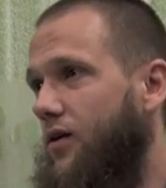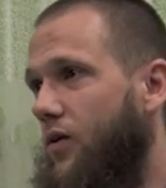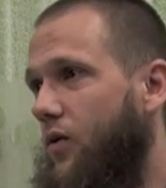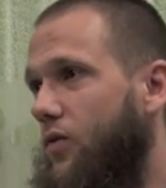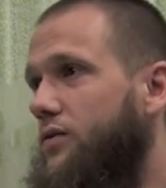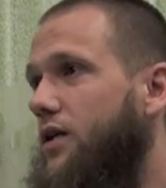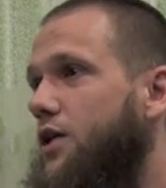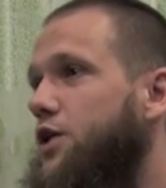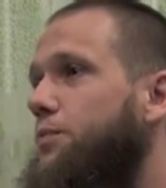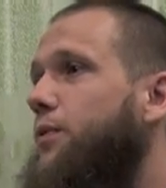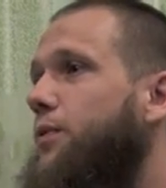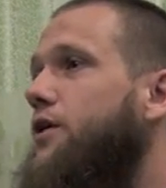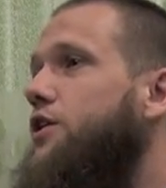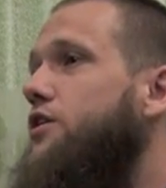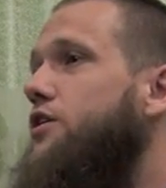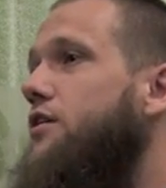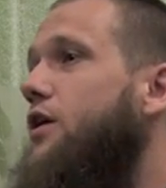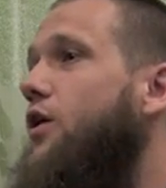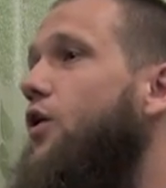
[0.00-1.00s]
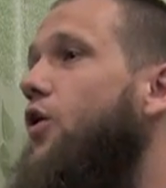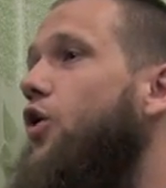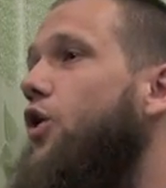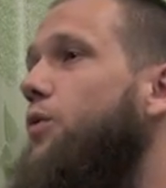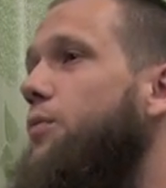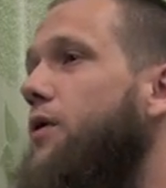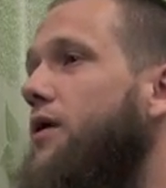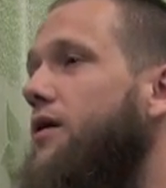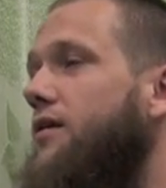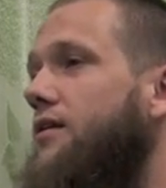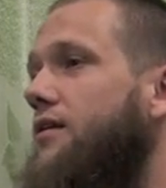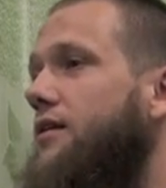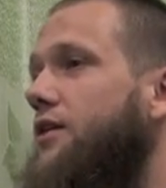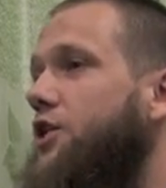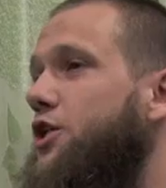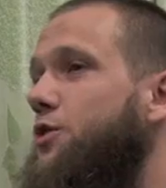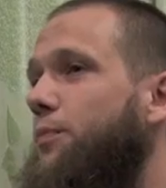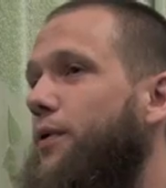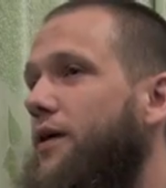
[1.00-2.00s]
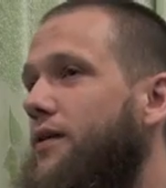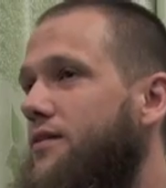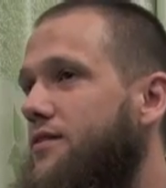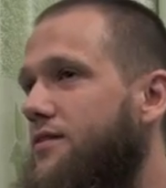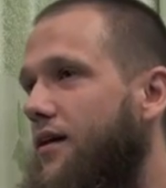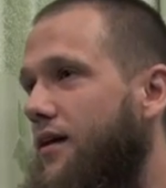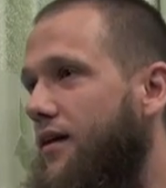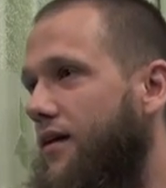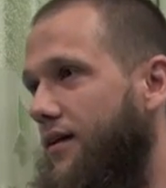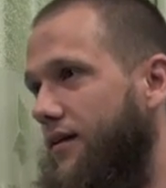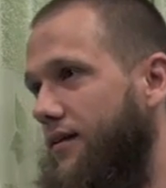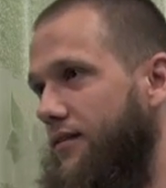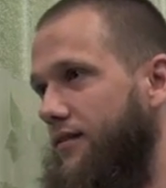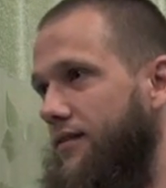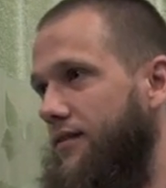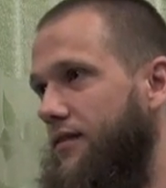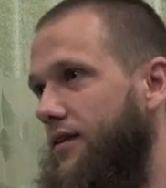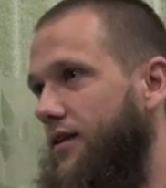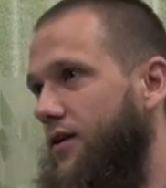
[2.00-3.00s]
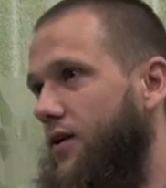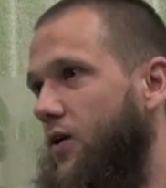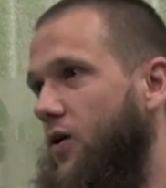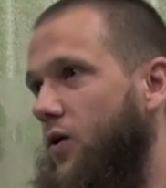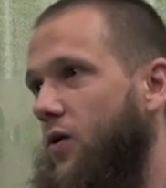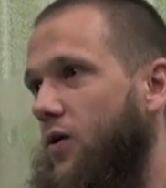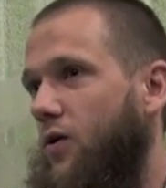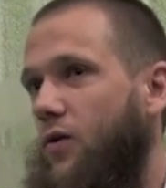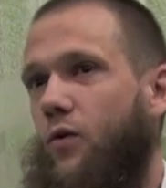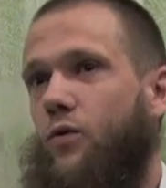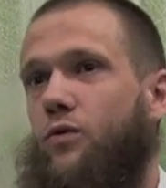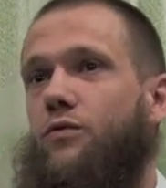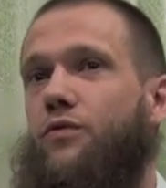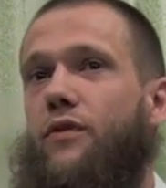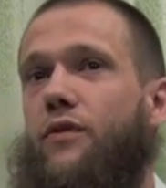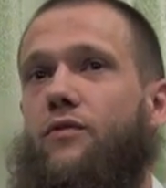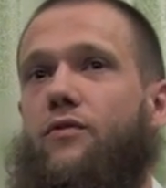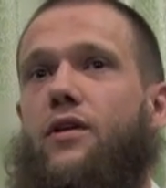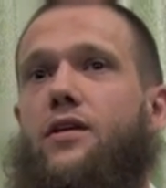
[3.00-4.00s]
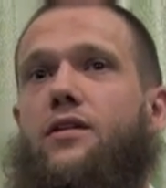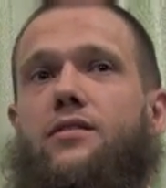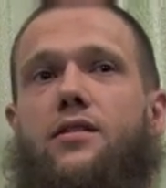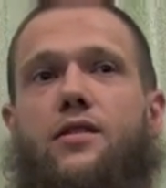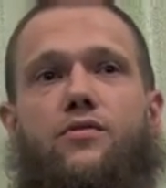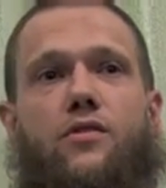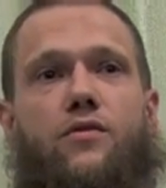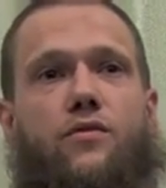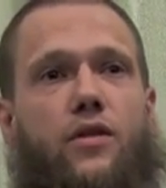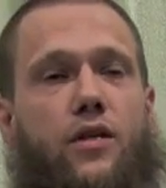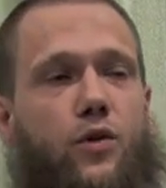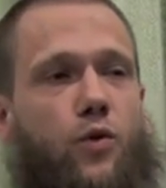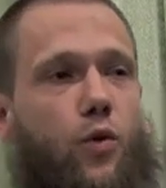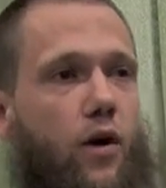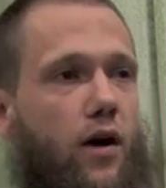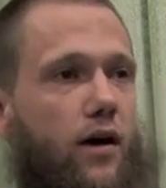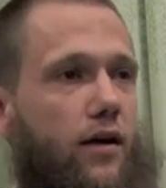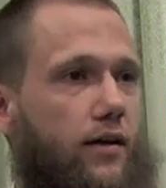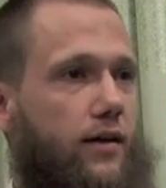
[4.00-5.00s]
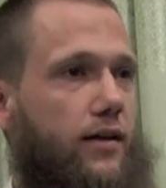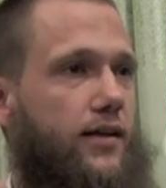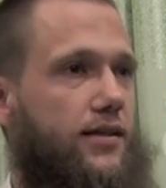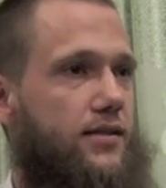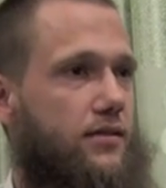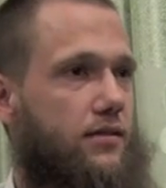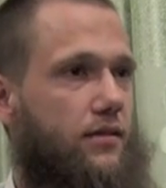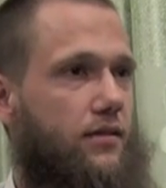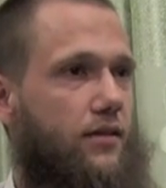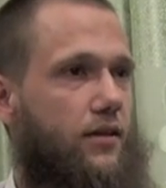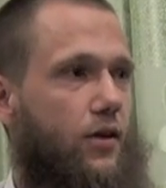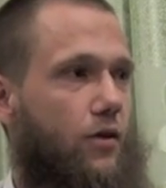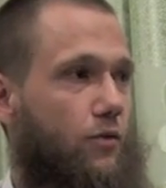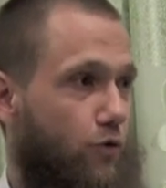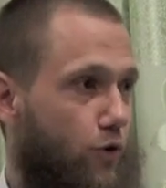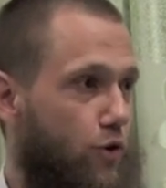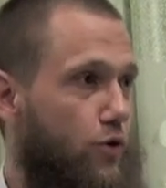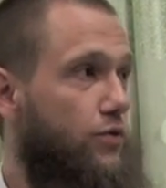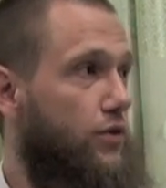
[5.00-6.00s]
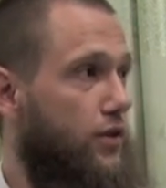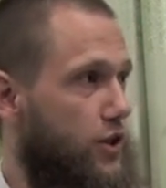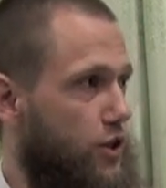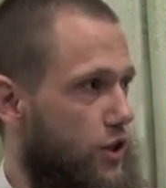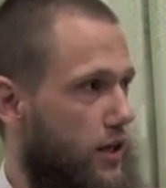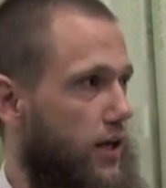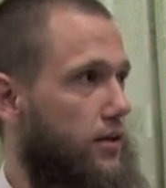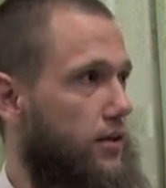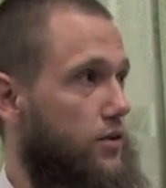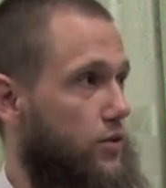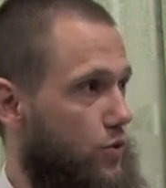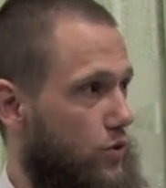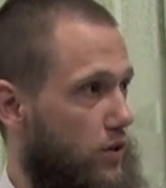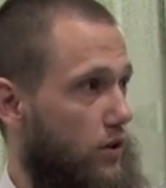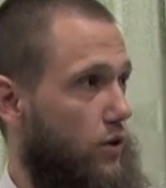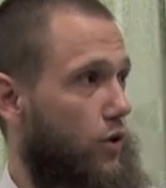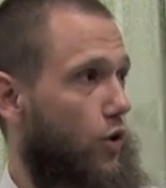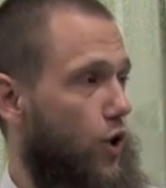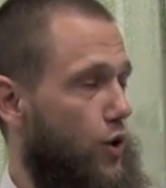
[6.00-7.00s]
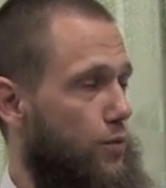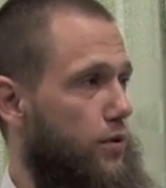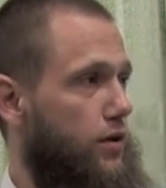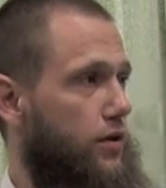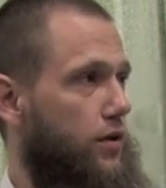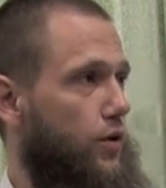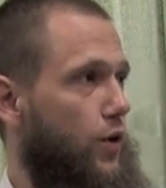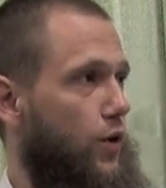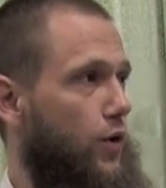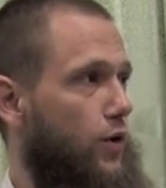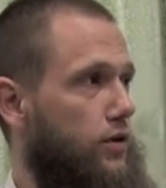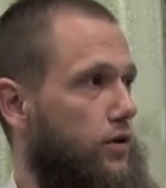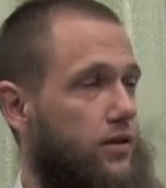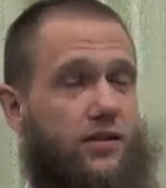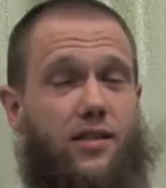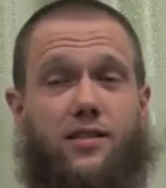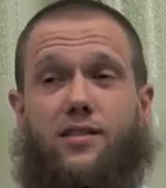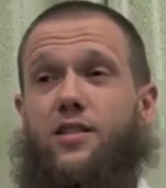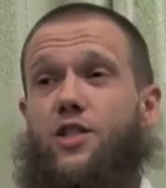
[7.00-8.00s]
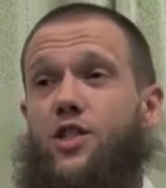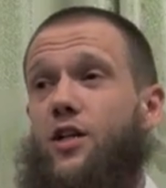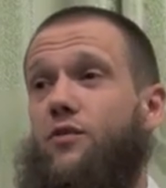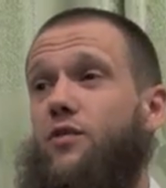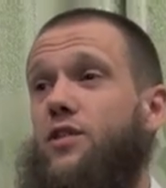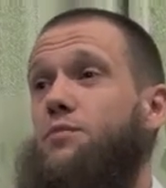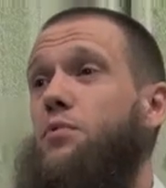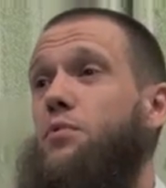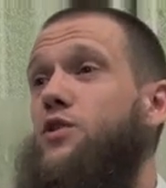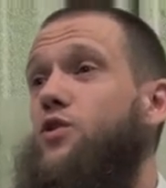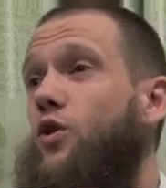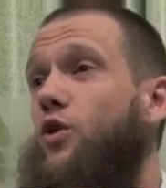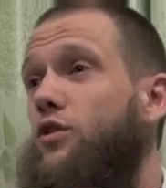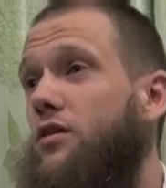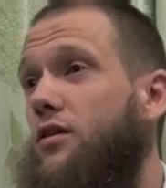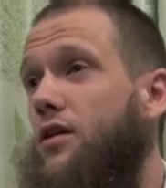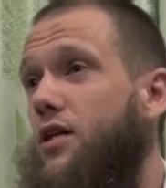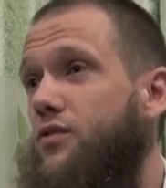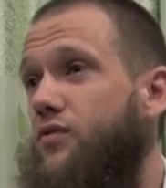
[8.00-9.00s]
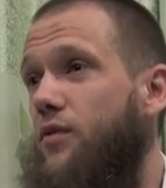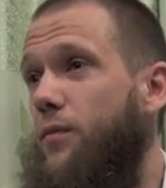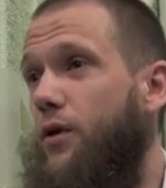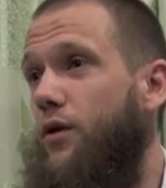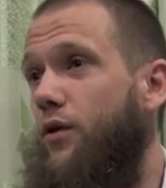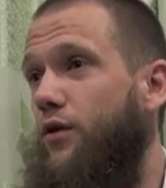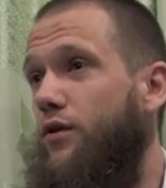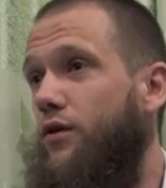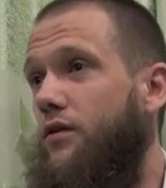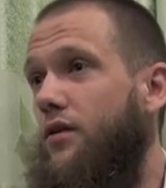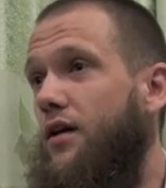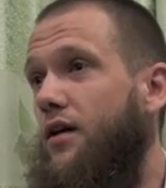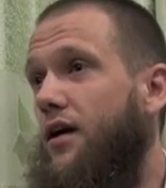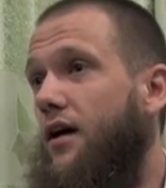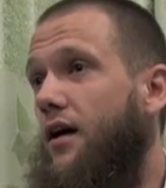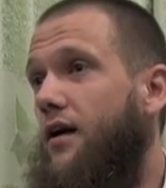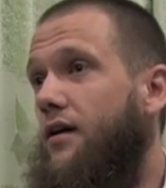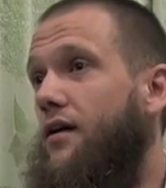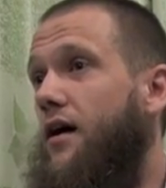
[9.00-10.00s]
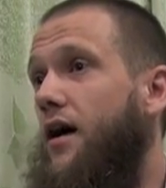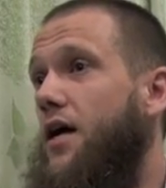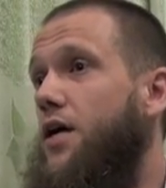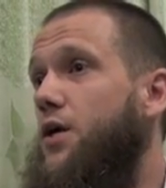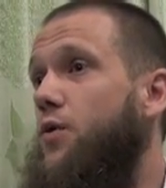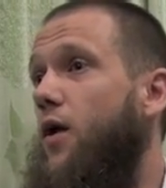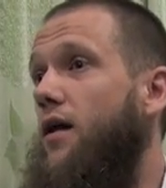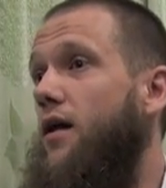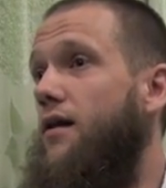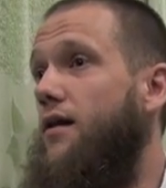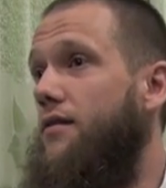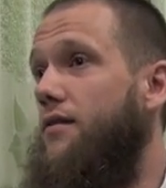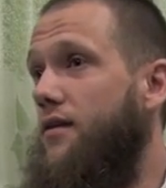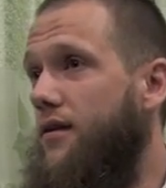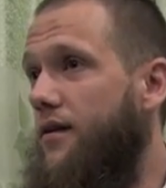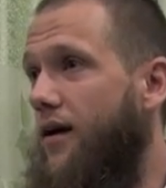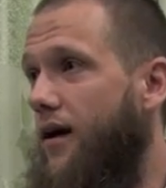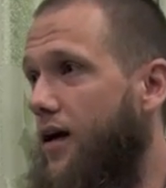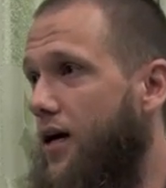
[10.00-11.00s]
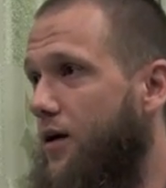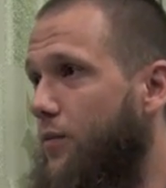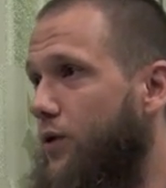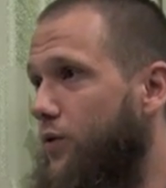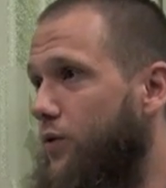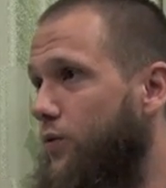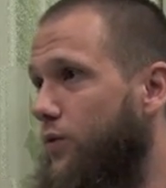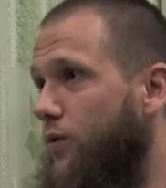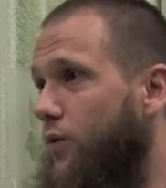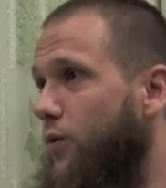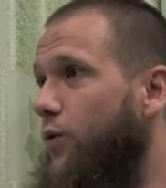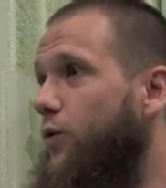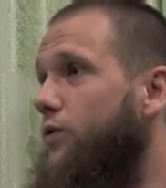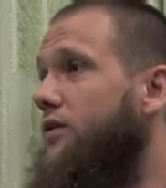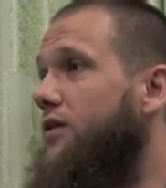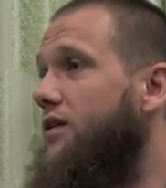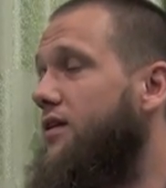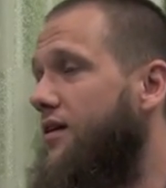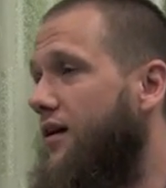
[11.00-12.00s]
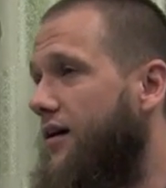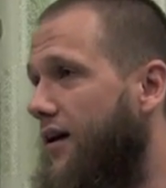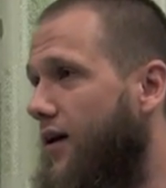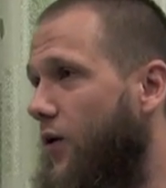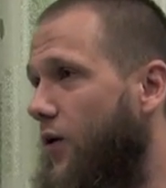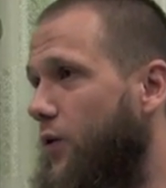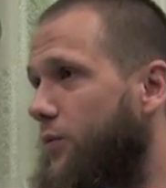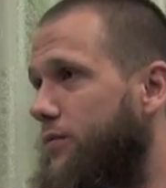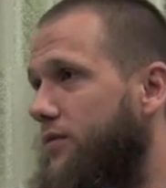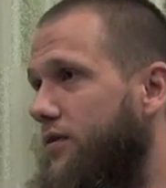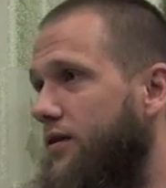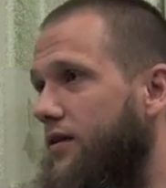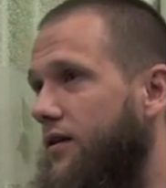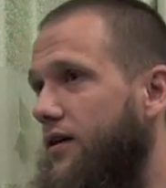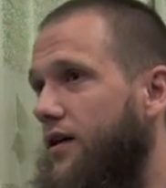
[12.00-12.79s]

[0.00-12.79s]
und er spricht die Gläubigen speziell an. Und wie ist das, wenn wir den Koran lesen? Wollen wir nicht gerne zu den Gläubigen gehören? Ist das nicht etwas Besonderes, wenn man hört, Ja ayyuhalladina amanu, O, oh, die ihr glaubt?